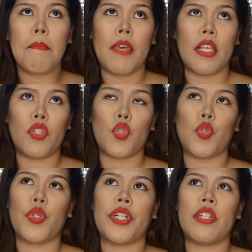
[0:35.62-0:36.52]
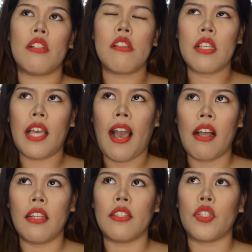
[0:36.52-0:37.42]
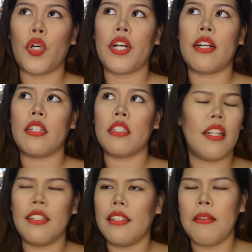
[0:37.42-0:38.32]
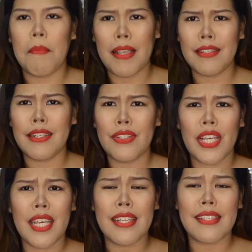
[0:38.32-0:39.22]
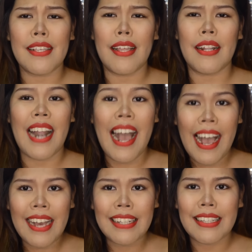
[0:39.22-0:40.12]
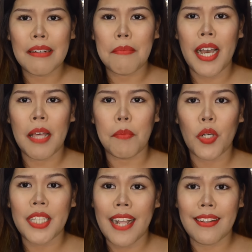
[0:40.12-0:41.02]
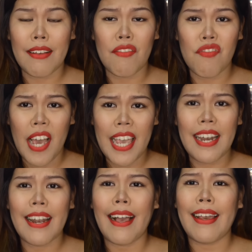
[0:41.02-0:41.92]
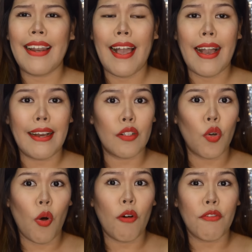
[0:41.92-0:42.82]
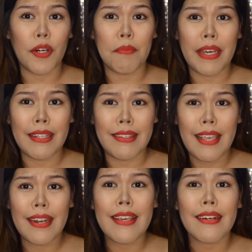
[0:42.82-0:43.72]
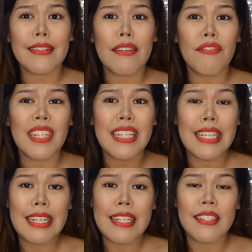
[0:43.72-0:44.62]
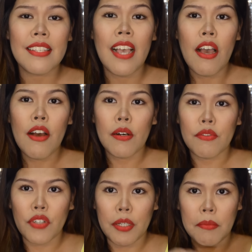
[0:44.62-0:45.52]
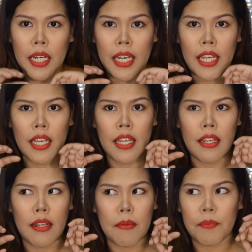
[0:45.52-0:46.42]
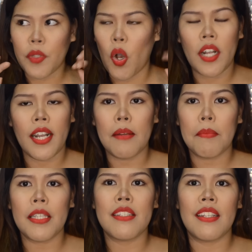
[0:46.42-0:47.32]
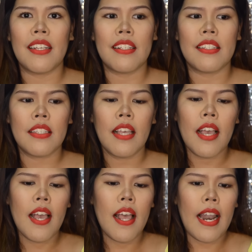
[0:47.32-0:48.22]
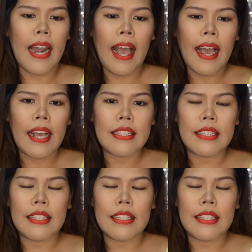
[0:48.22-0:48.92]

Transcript: pictures, calendar, and messages, and lahat ng mga importanteng file na kailangan ko for my daily activities, for my online business, lahat